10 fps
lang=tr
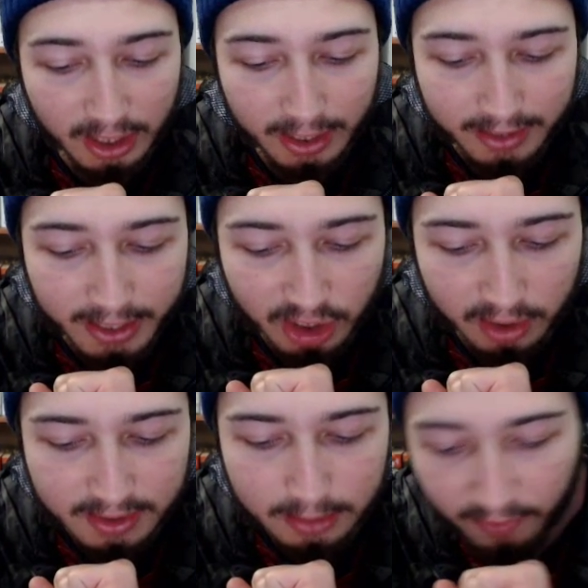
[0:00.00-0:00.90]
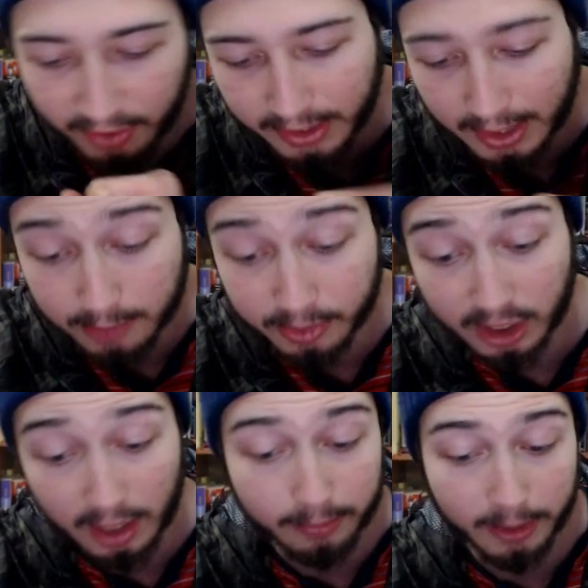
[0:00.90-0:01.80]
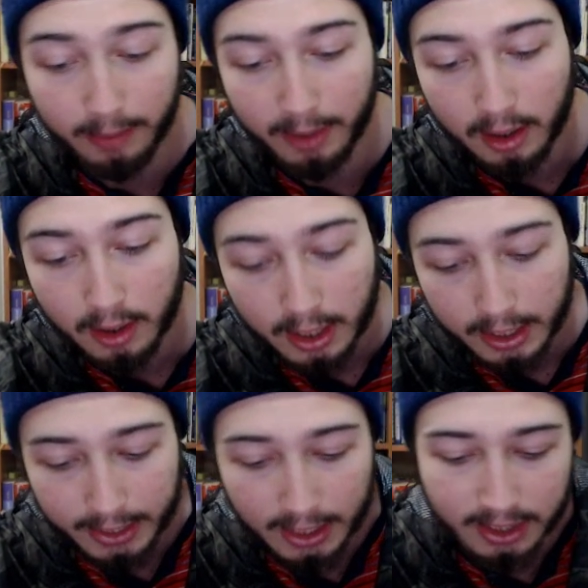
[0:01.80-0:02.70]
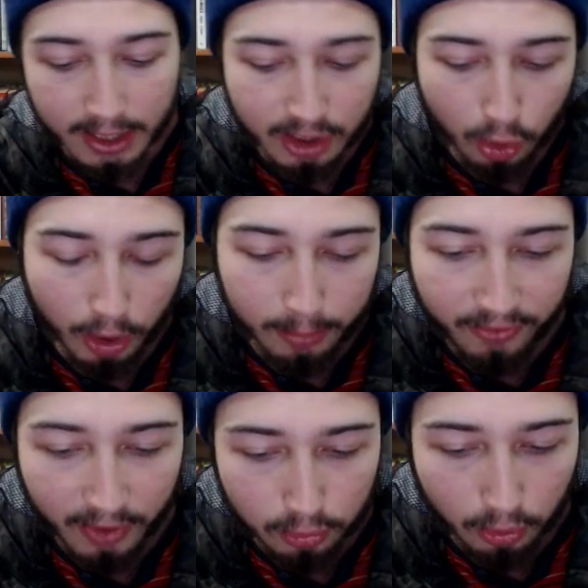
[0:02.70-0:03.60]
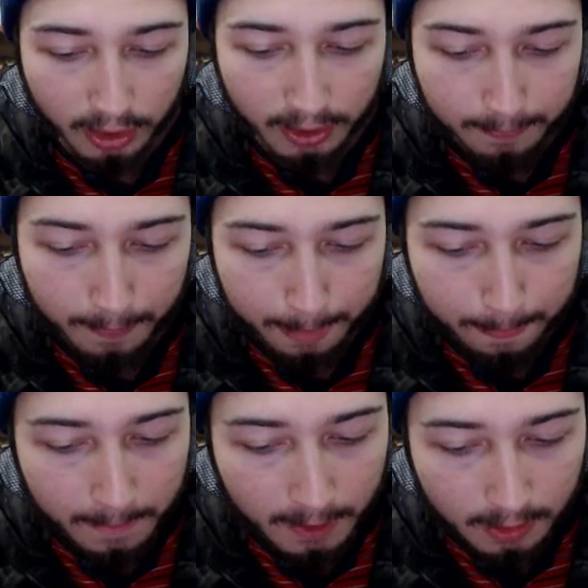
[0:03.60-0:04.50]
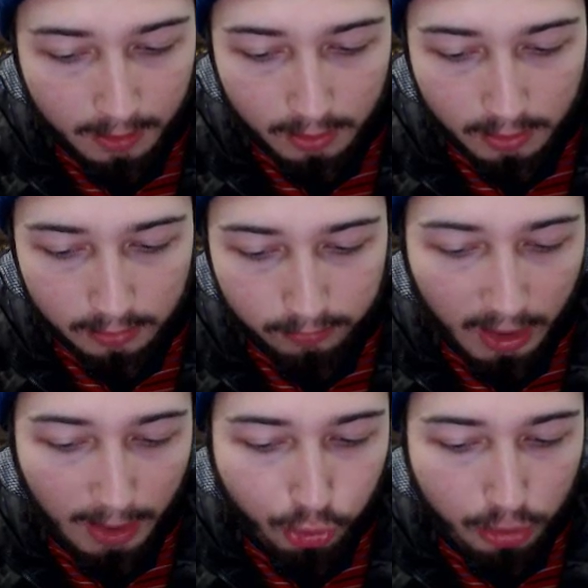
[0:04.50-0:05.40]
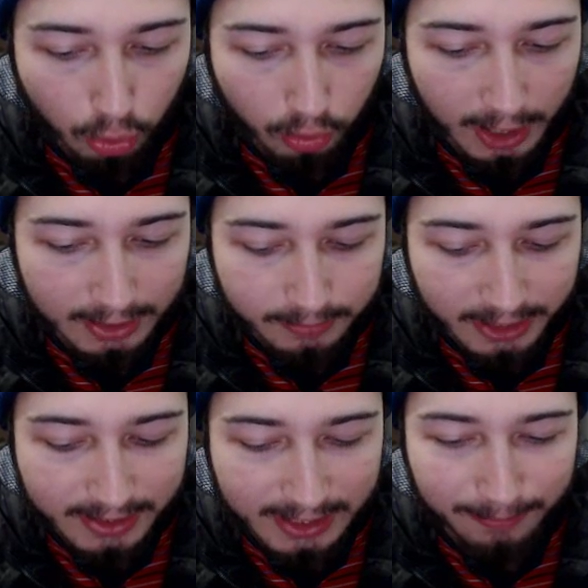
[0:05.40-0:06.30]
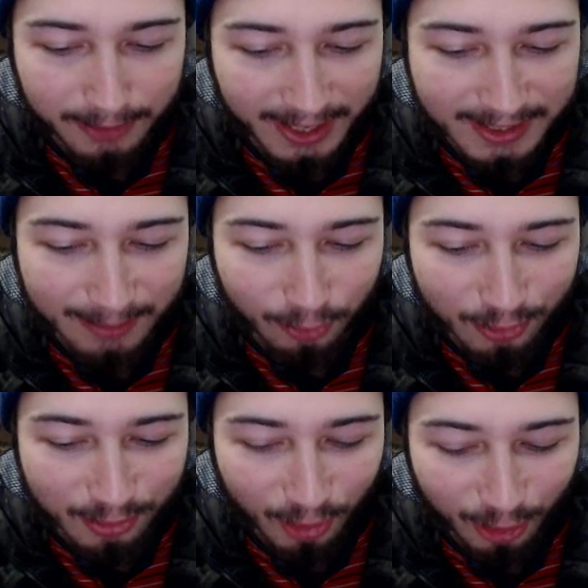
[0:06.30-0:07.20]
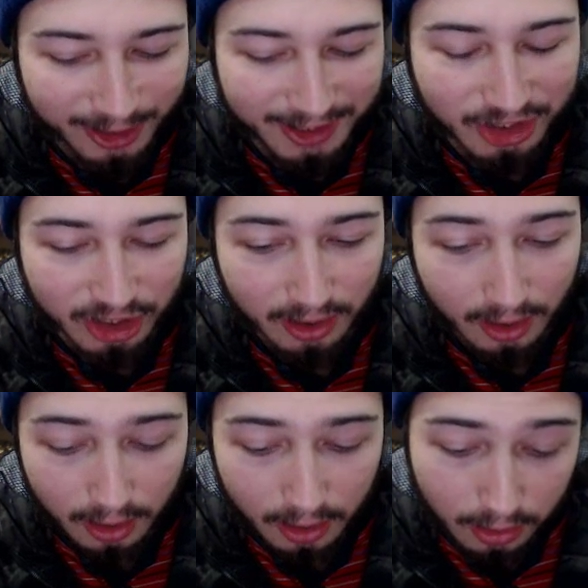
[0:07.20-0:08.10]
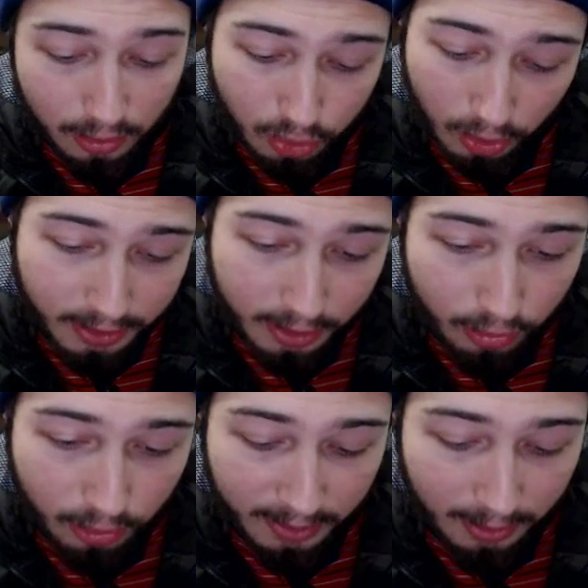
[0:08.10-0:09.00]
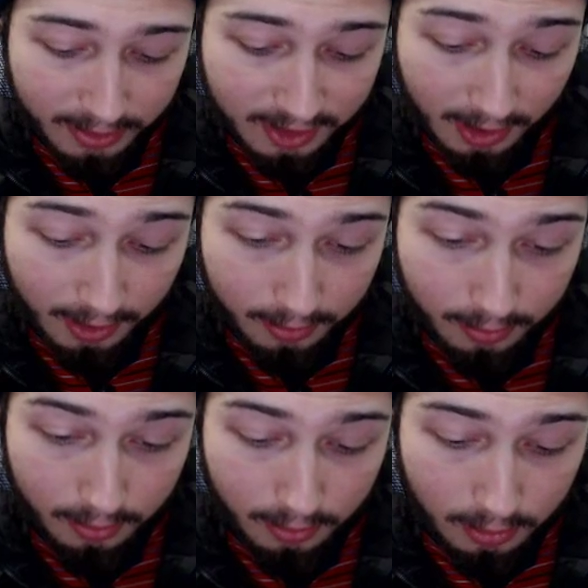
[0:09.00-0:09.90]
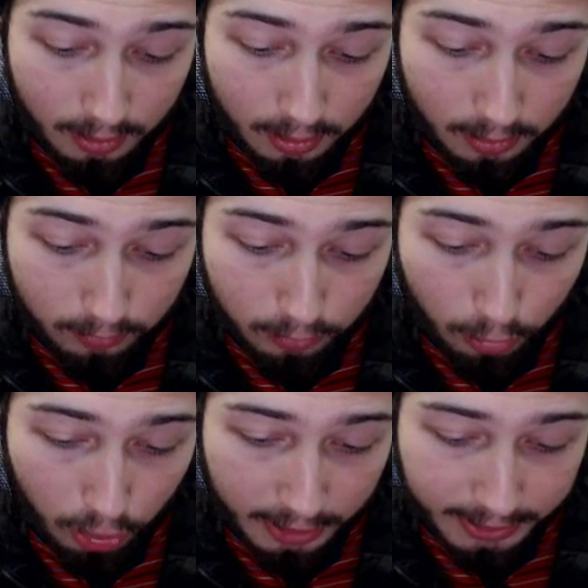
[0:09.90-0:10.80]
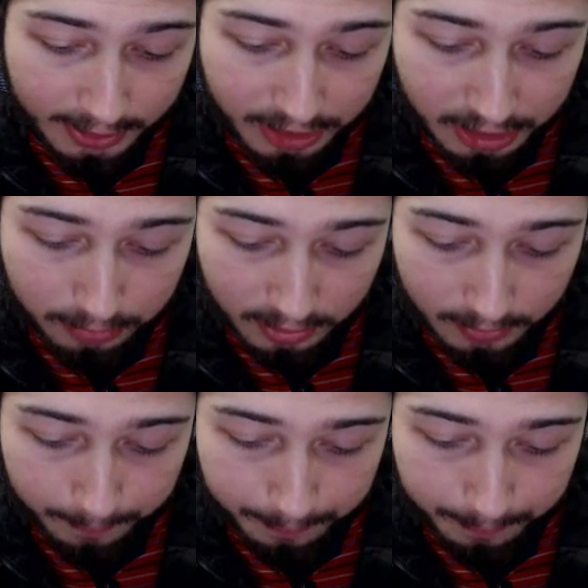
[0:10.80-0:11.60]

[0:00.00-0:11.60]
Hani heyecana sığma falan yazmış şey bana ama gerçekten heyecan önemli bir faktör ya. Bakalım şu an çok rahatım. Yenilsem de yensem de umurumda olmadığı için şu an yeniyorum yani mesela. Bu oradan gelecek şimdi.